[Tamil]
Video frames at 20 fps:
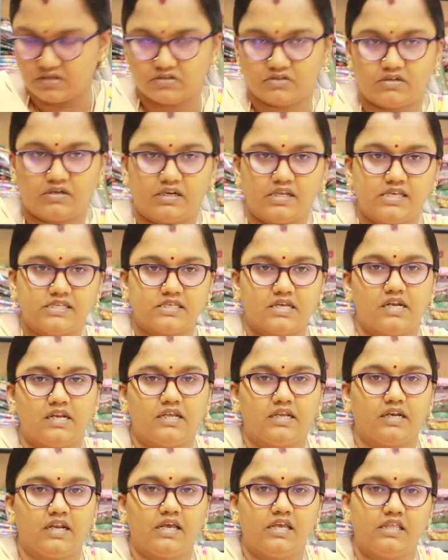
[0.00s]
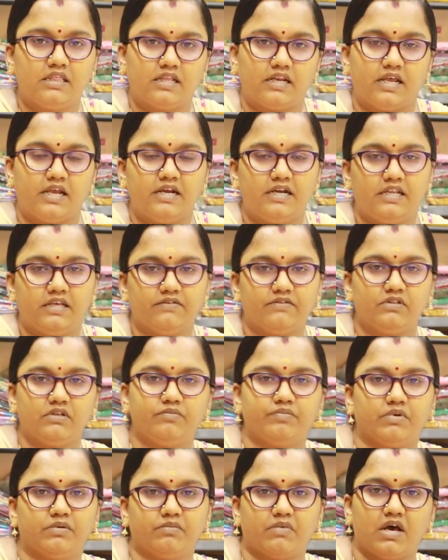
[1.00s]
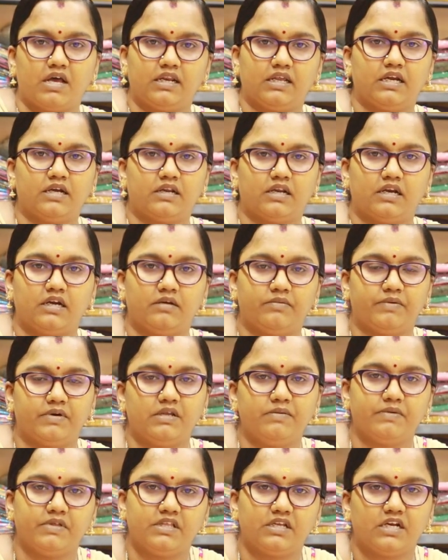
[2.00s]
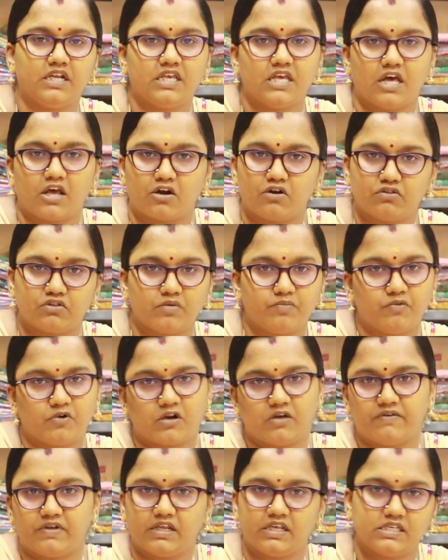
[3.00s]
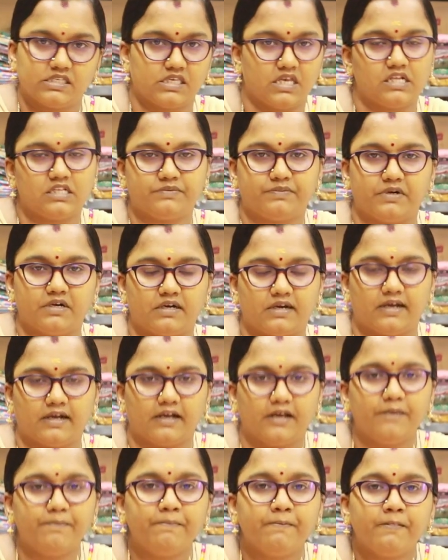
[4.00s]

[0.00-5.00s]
ஸோ ரீசெல்லிங்கில் இந்த நைட்டியை வந்து இப்போ மார்க்கெட் ரேட் படி பார்த்திங்கன்னா இரநூத்தம்பது ரூபா வரைக்கும் சேல்ஸ் பண்ணுறாங்க